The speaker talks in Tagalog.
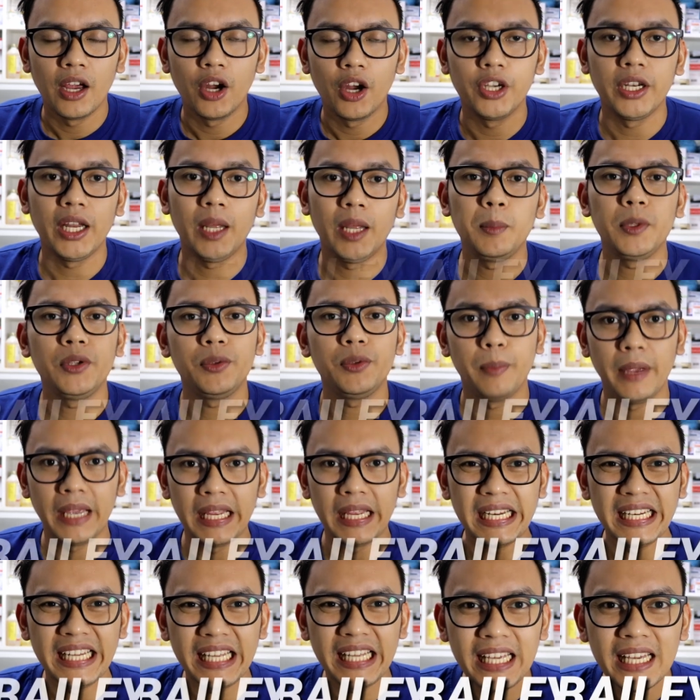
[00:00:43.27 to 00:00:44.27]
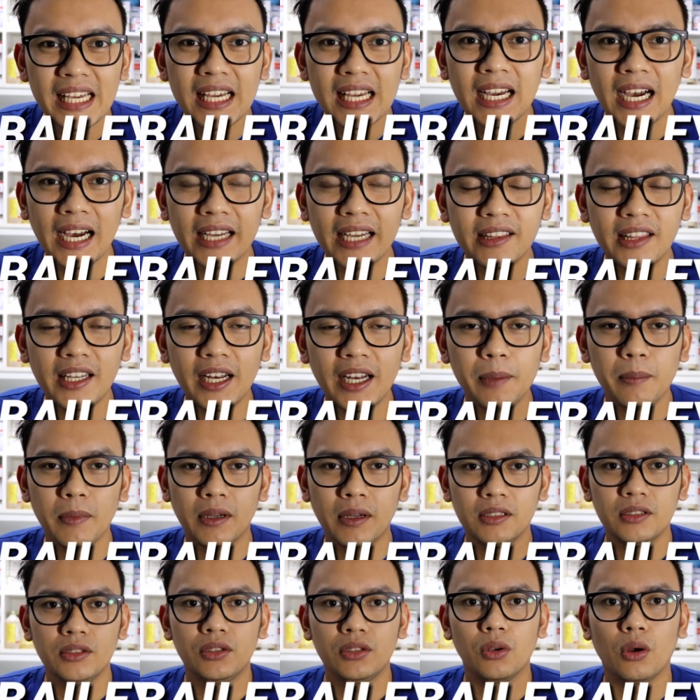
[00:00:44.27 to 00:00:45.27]
Her name is Bailey, a 3
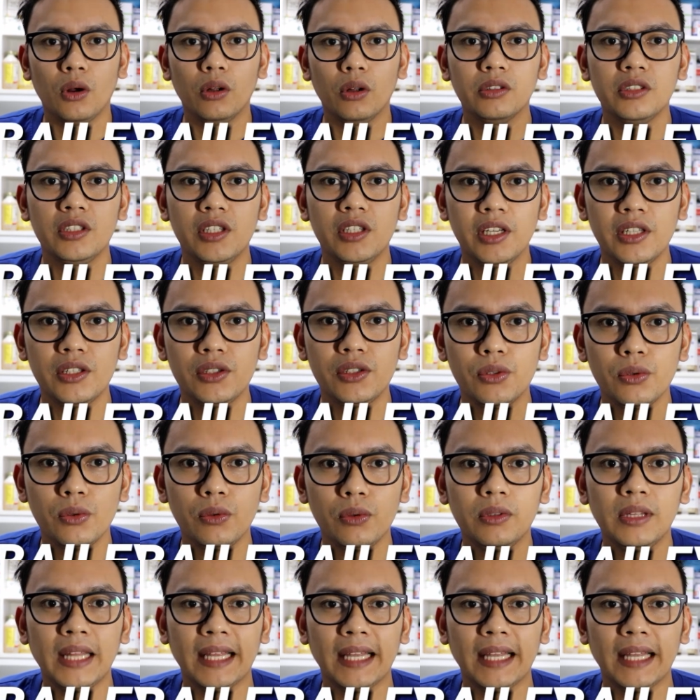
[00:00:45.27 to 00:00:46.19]
months old Shih Tzu